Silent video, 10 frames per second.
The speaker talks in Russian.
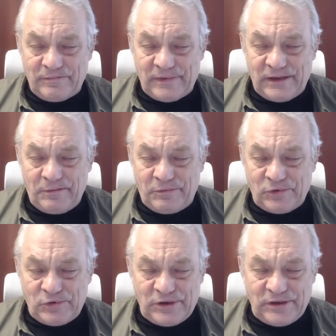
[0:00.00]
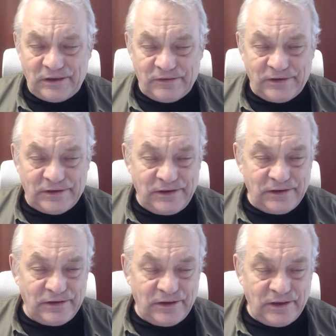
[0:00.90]
и получить ответ
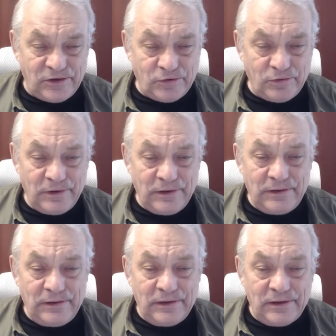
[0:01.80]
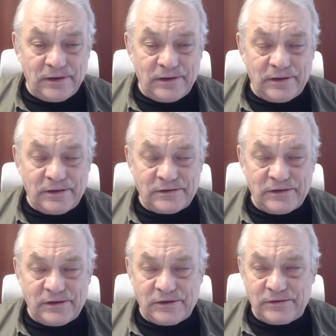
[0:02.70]
«нет, не хочу», э,
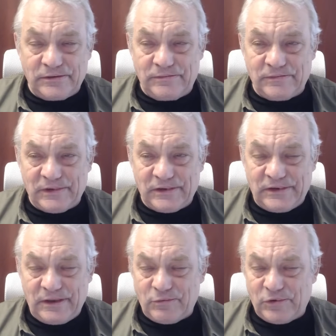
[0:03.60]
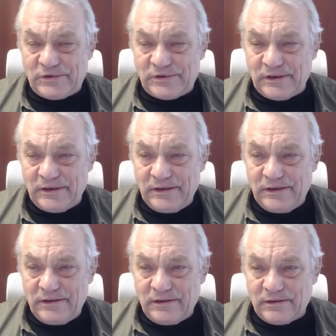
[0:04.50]
значит, требуется
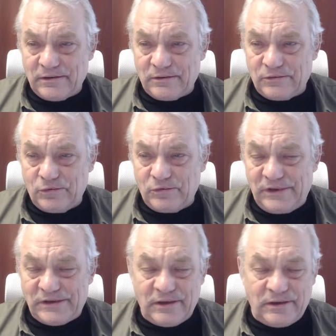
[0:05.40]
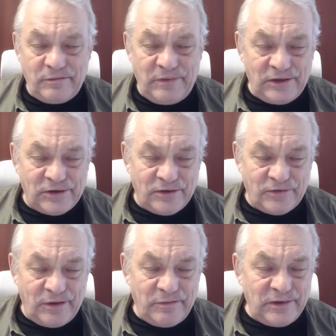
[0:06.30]
э, ну, несколько
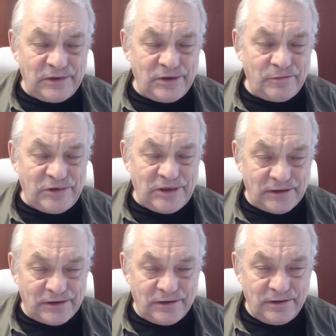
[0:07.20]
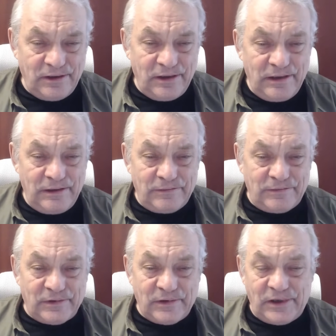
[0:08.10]
меньшее время, чем час.
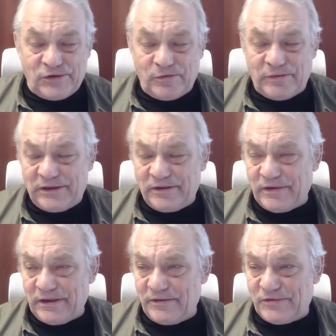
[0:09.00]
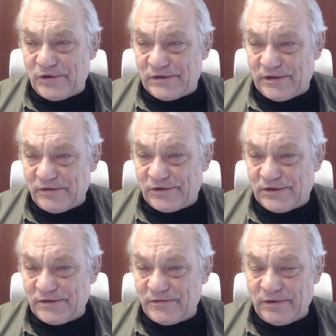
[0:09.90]
О чем они говорили все
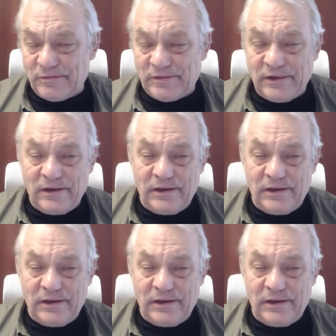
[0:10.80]
оставшееся время?